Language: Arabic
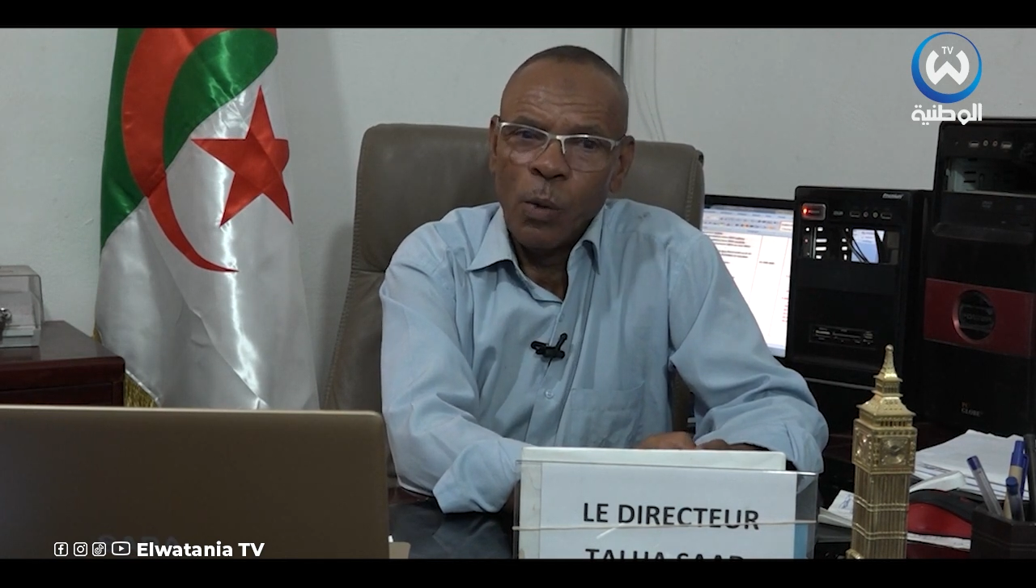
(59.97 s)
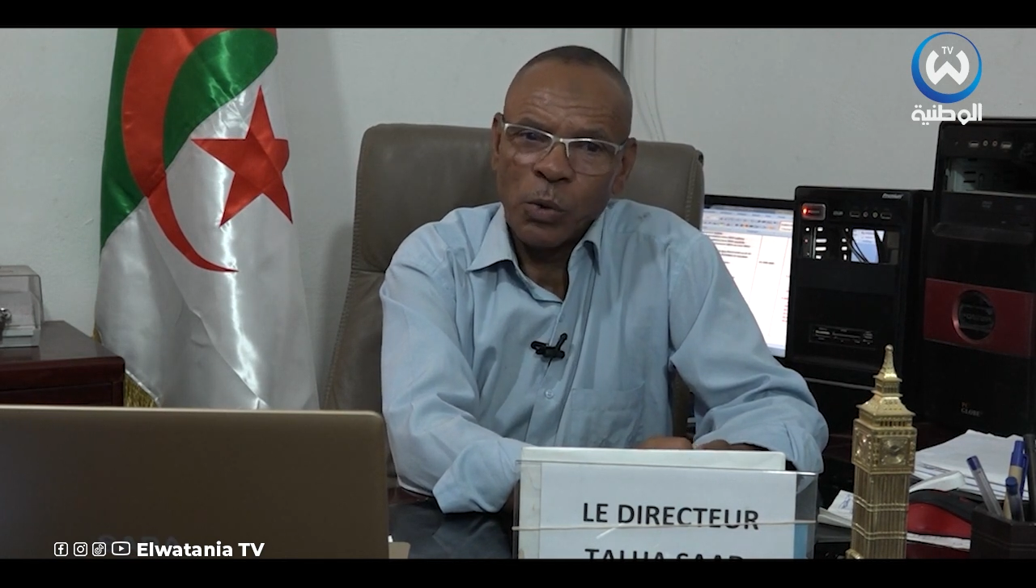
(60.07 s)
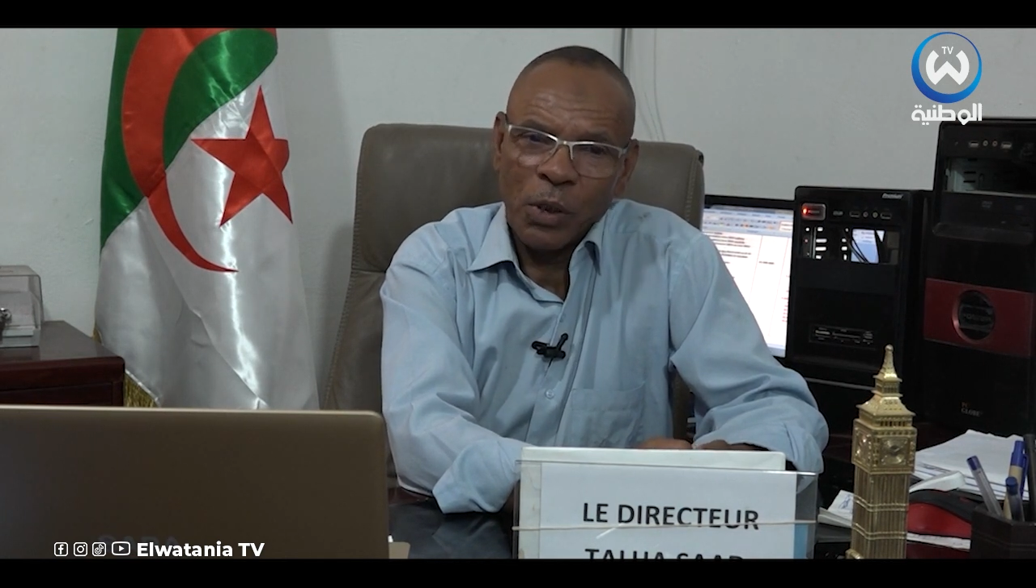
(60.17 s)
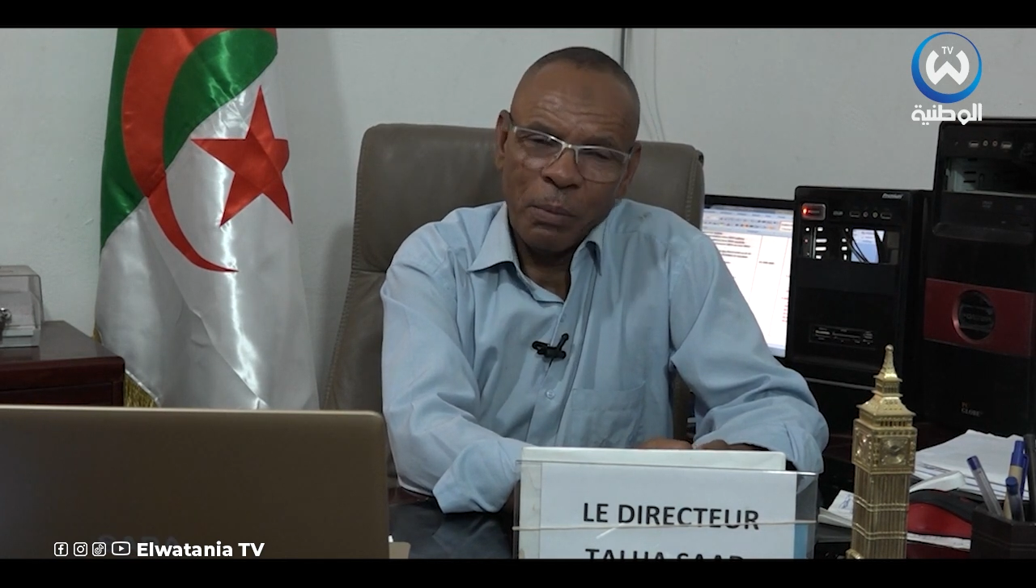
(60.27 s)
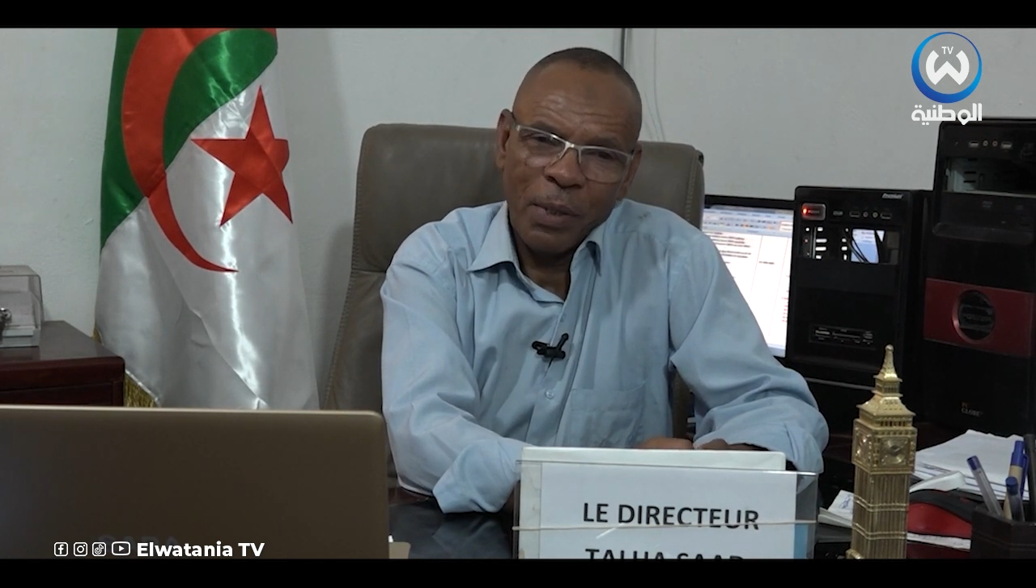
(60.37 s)

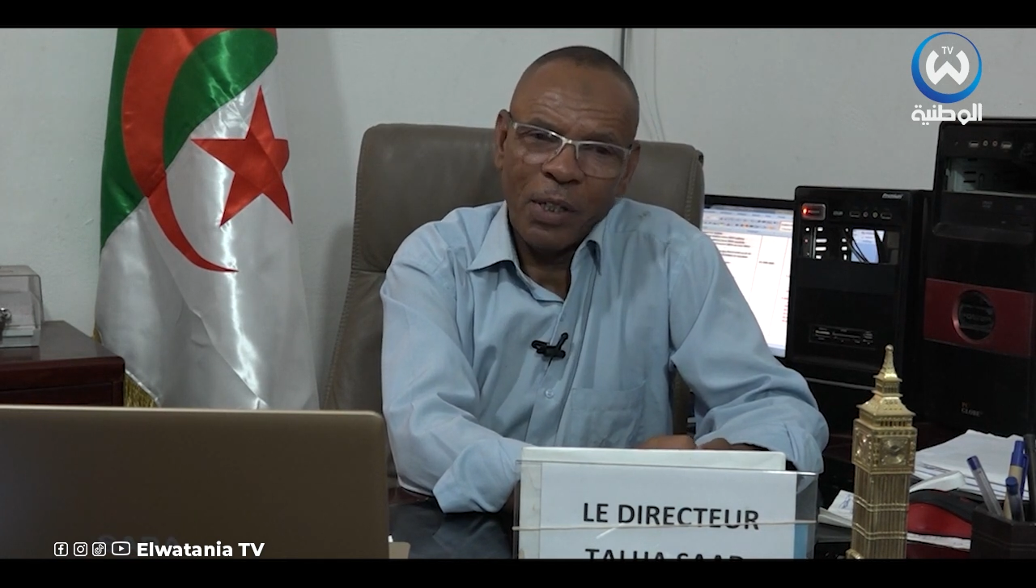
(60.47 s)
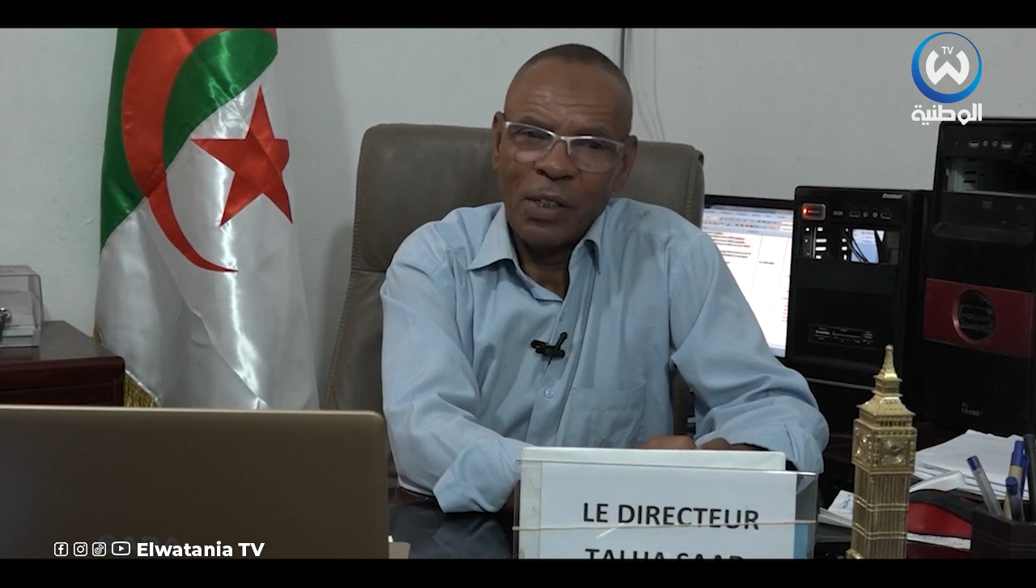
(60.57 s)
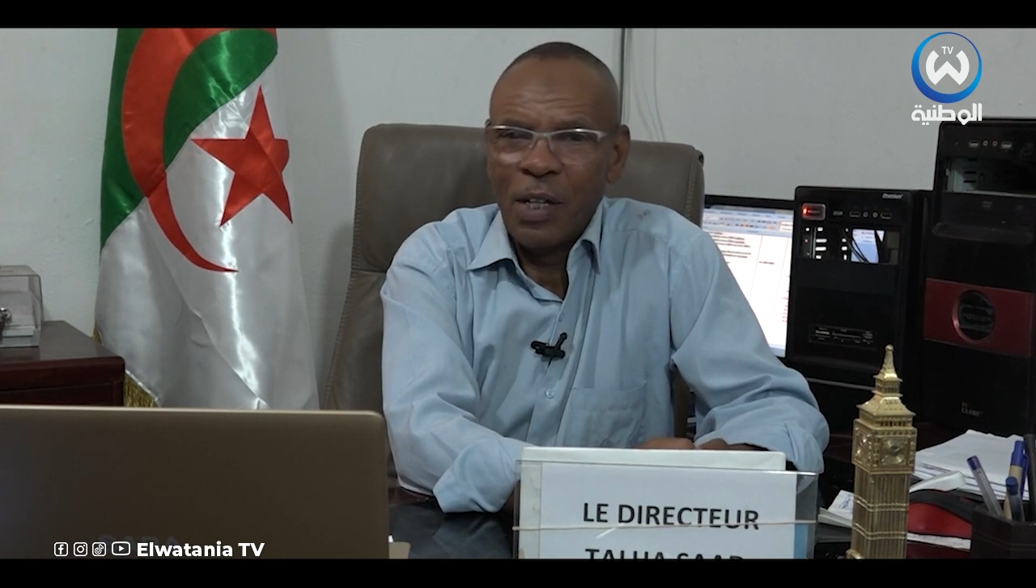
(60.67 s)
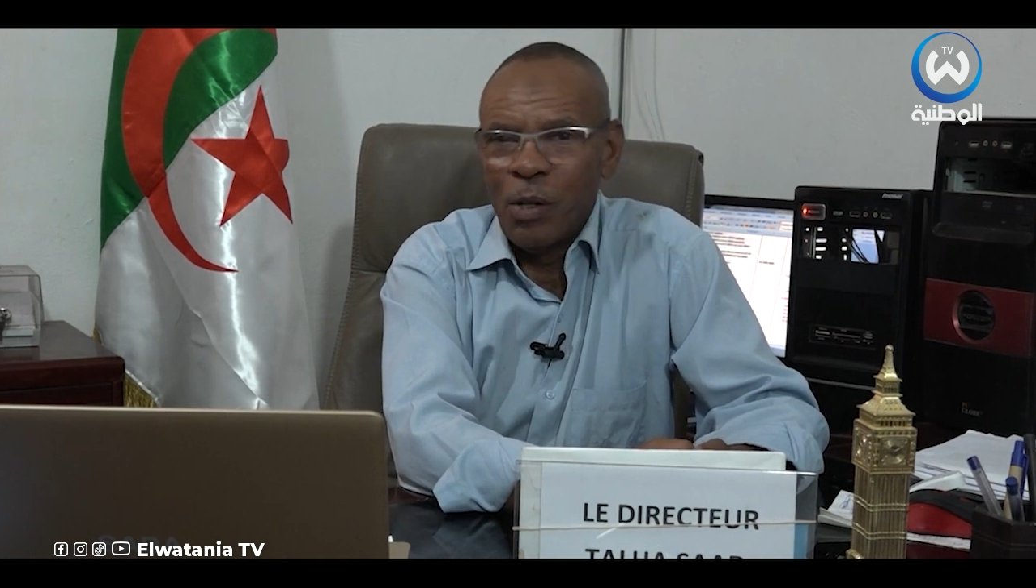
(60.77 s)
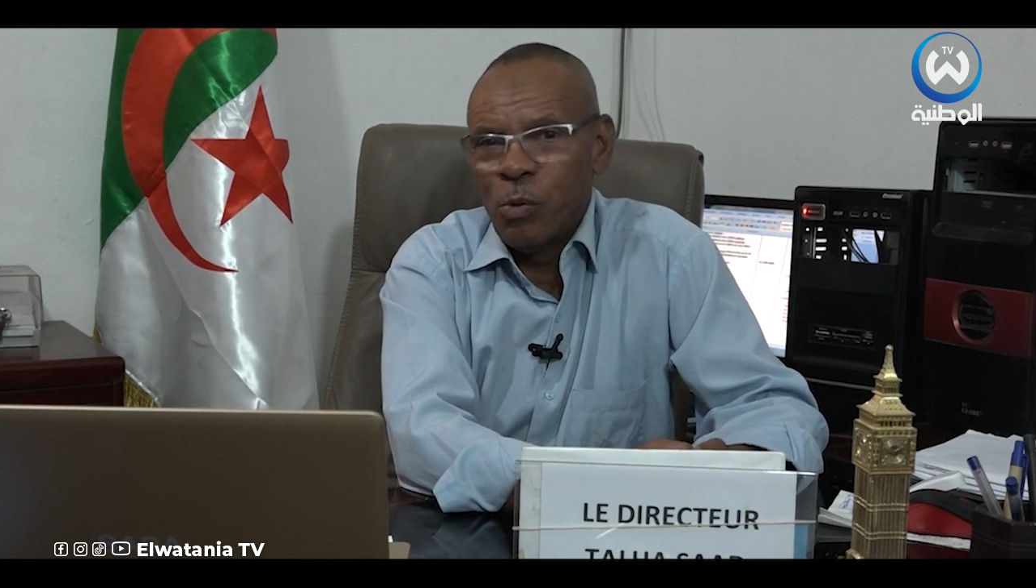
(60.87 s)

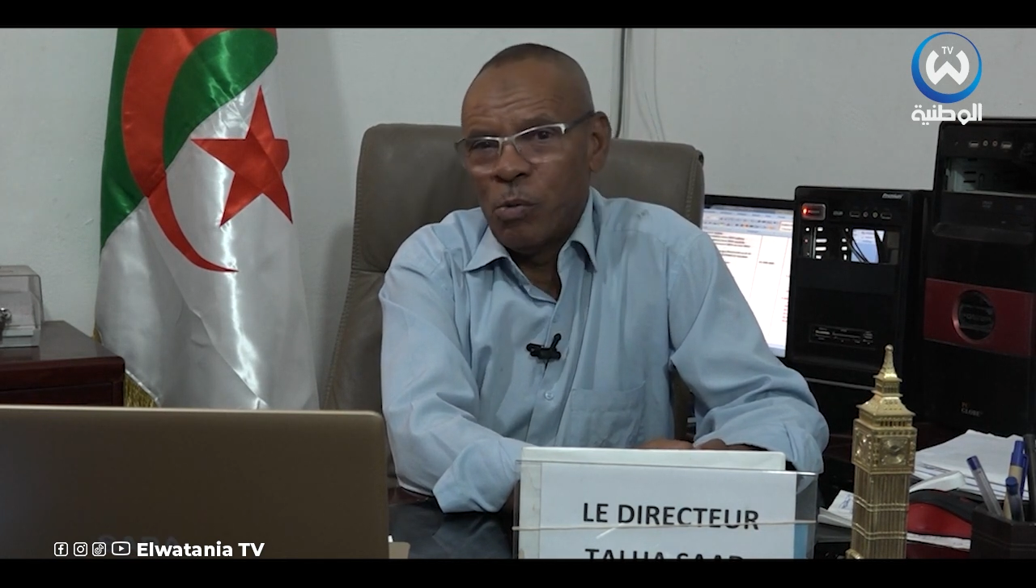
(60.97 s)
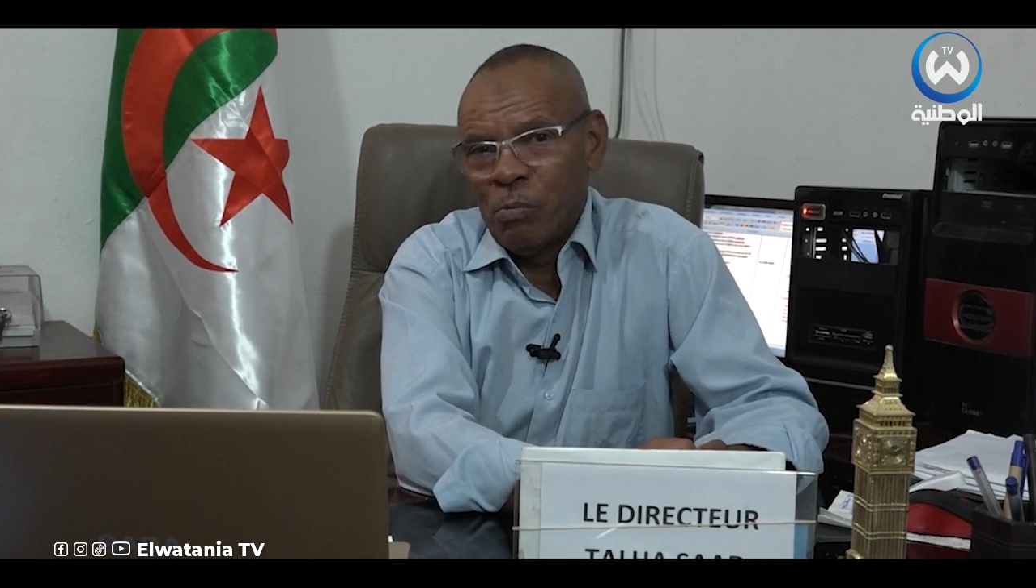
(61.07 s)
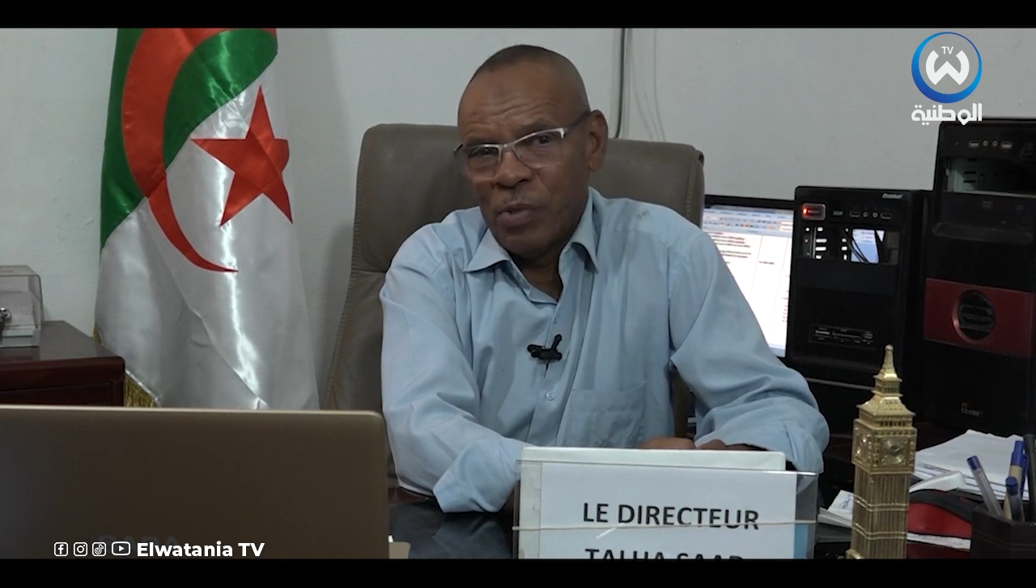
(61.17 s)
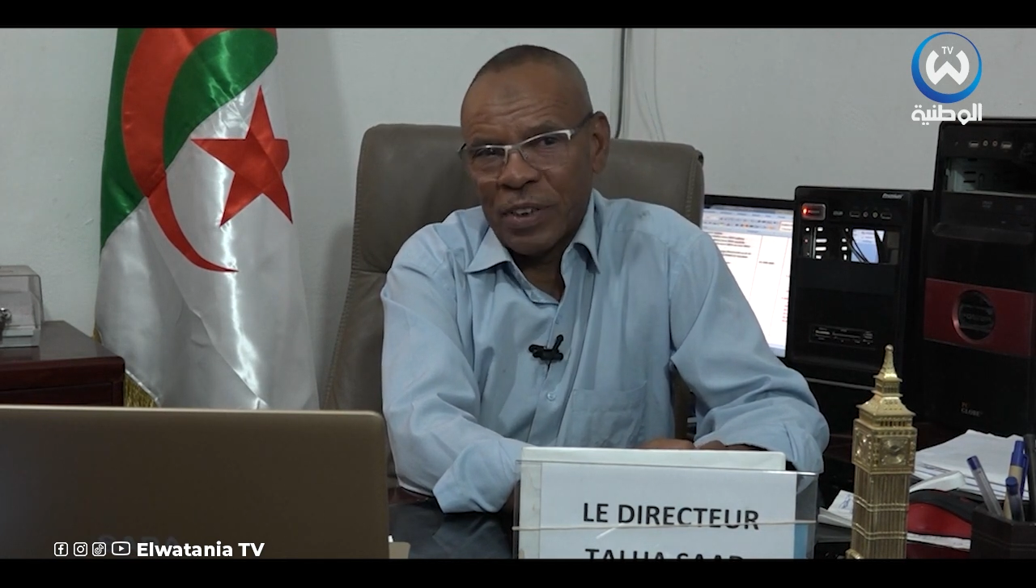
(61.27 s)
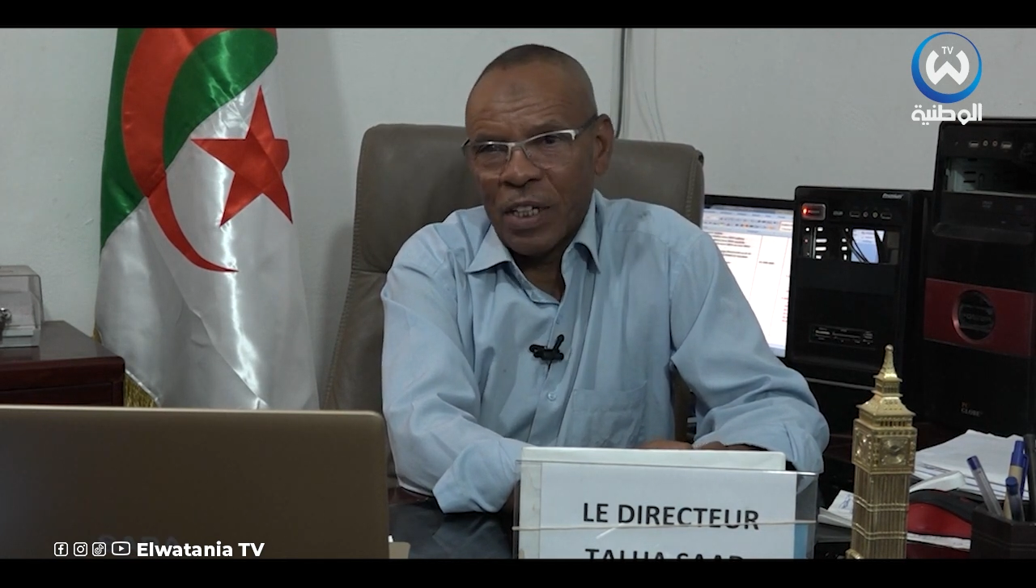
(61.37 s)
وتطبيقا له من